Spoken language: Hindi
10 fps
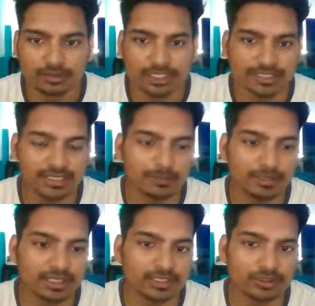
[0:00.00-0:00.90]
तो जैसे यहाँ
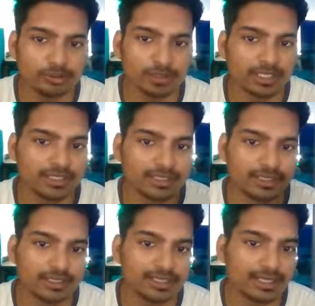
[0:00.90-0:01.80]
पे कंटिन्यू पे
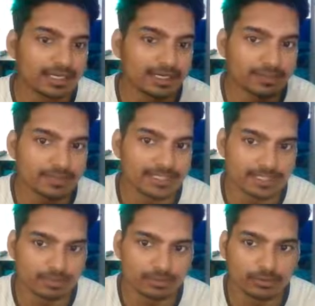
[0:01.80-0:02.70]
क्लिक करेंगे अगर आपके
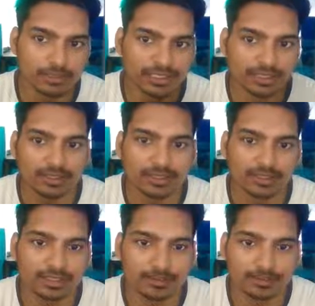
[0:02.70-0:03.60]
पास सब डोमेन है
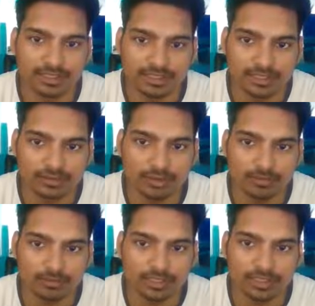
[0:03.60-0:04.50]
तो यहाँ पे देख सकते हो
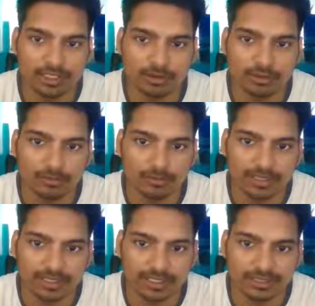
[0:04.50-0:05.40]
आपको लिख रहा है
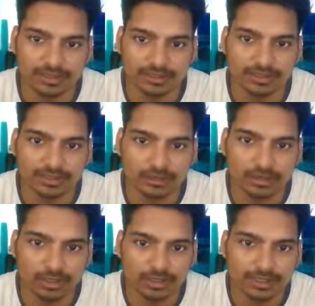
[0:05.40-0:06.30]
कॉपी टेक्स्ट
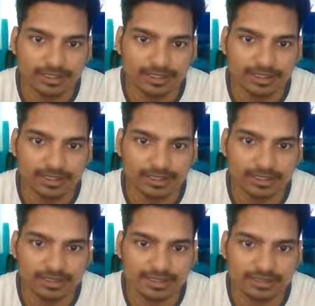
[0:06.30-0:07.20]
रिकॉर्ड डी एन
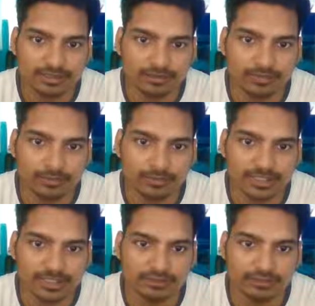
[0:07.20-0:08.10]
एस
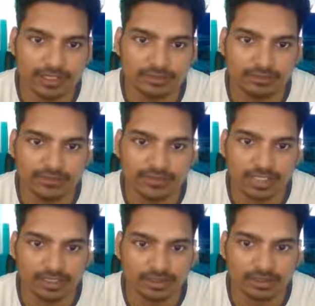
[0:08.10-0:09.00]
कन्फर्मेशन फाइल
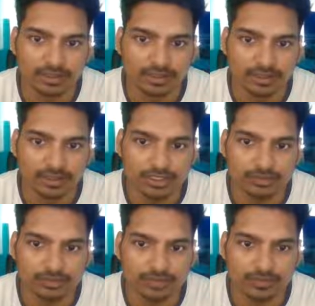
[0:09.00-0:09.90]
वेबसाइट ये
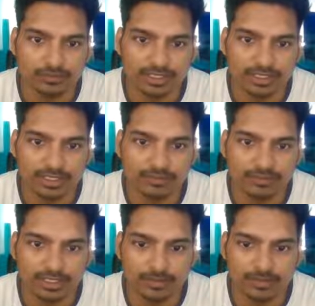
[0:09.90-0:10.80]
जो कन्फर्मेशन है
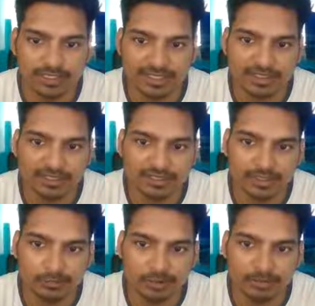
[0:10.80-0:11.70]
फाइल वेबसाइट है
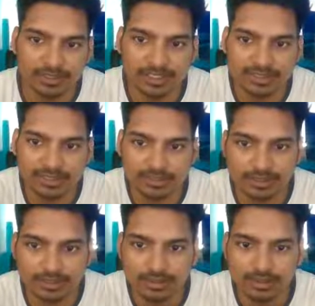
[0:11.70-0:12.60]
इसे आप कॉपी कर
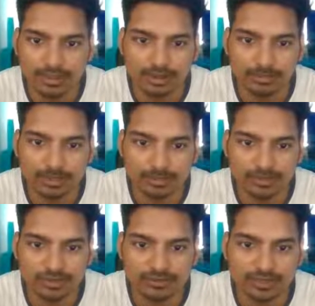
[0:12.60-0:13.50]
सकते हैं अब यहाँ
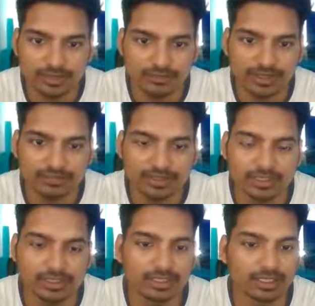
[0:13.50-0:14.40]
पे जो है वेरीफाई पे
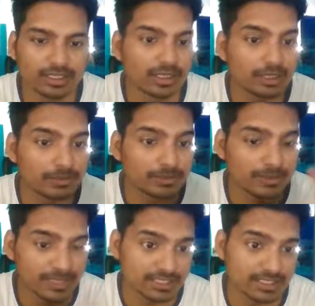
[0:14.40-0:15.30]
क्लिक करेंगे अगर आपके
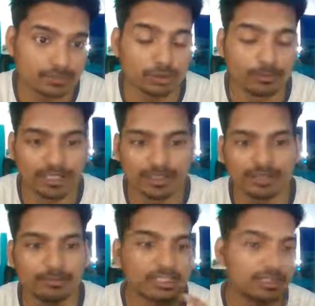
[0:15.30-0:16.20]
पास सब डोमेन
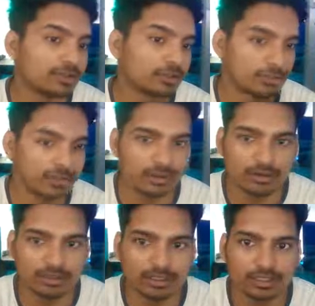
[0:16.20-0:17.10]
है मतलब एक डोमेन
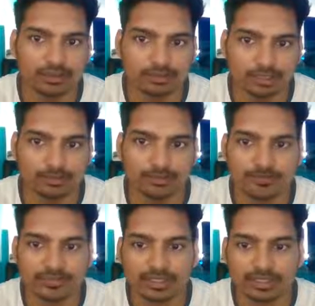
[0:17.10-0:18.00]
और लिए हो तब
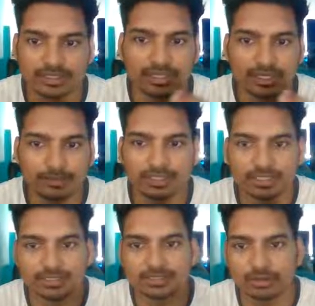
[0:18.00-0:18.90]
ठीक है यहाँ पे
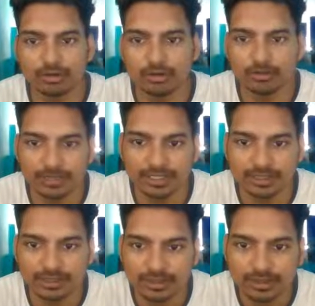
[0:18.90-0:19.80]
देख सकते हो ऑब्री
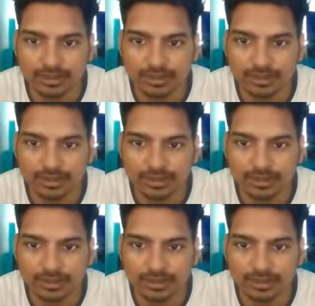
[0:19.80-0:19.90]
के